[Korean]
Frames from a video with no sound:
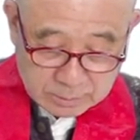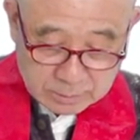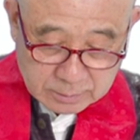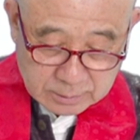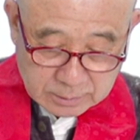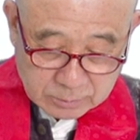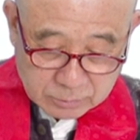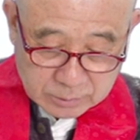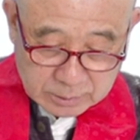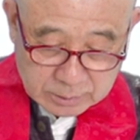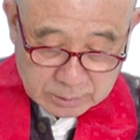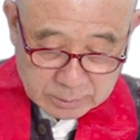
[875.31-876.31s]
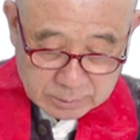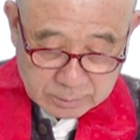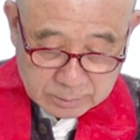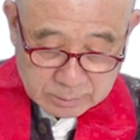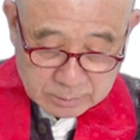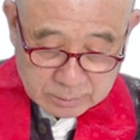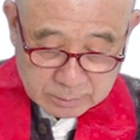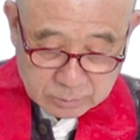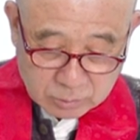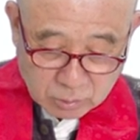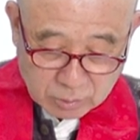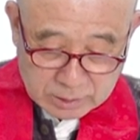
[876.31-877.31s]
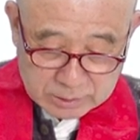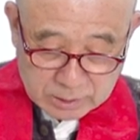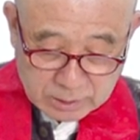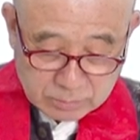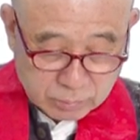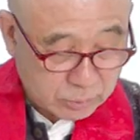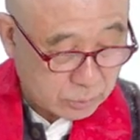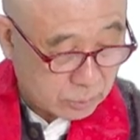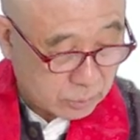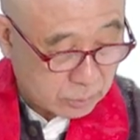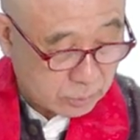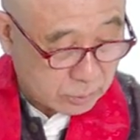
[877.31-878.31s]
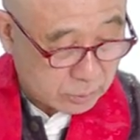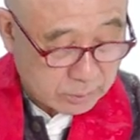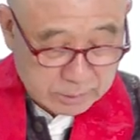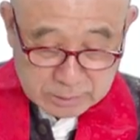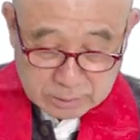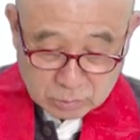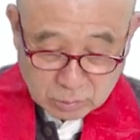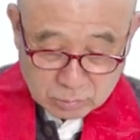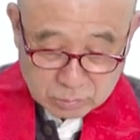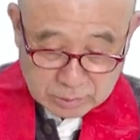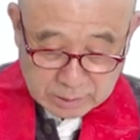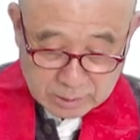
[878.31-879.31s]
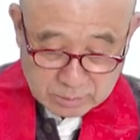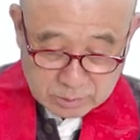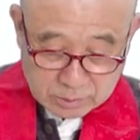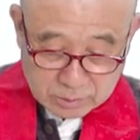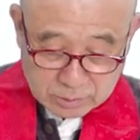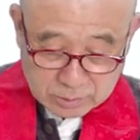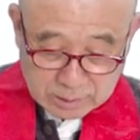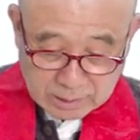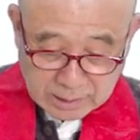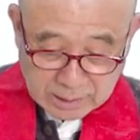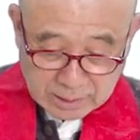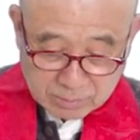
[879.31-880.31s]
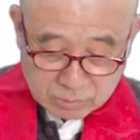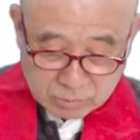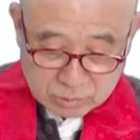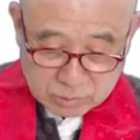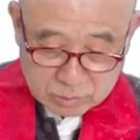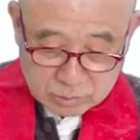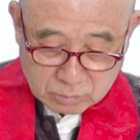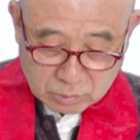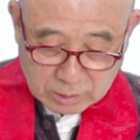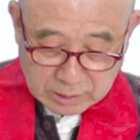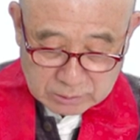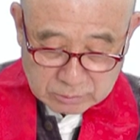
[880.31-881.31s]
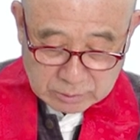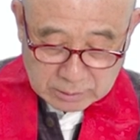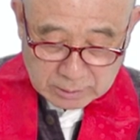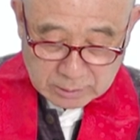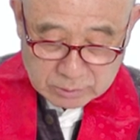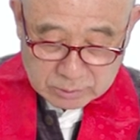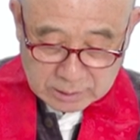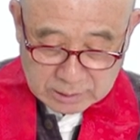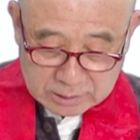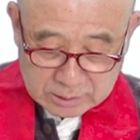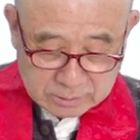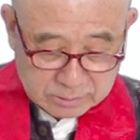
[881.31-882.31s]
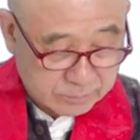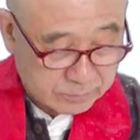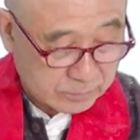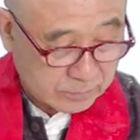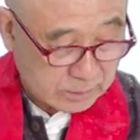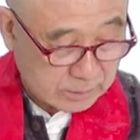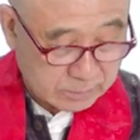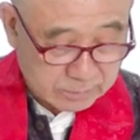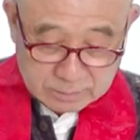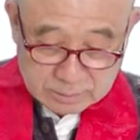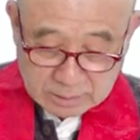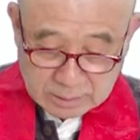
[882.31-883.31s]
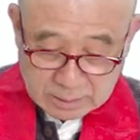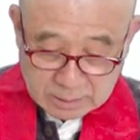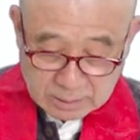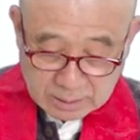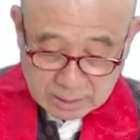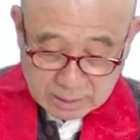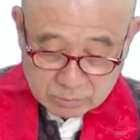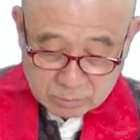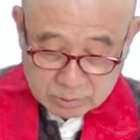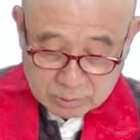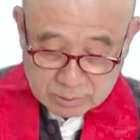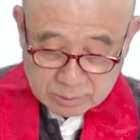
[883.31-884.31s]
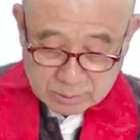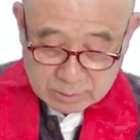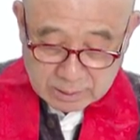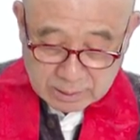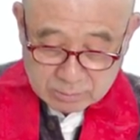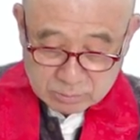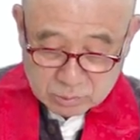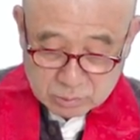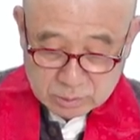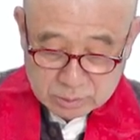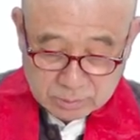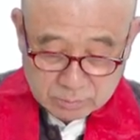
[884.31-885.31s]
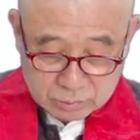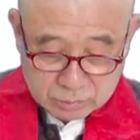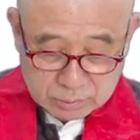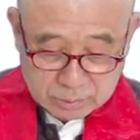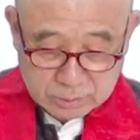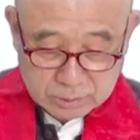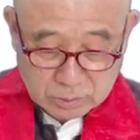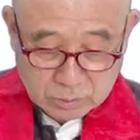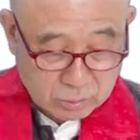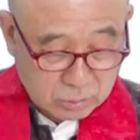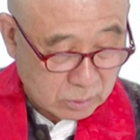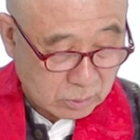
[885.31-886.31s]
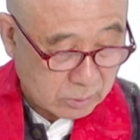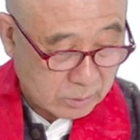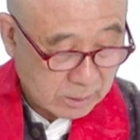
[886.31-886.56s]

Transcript: 그러니까 우리 그 동아시아 불교를 이제 공부를 하려면요, 이 한문을 좀 몰라가지고는 안 돼요, 사실은. 한문을 한문으로 전부 그 인도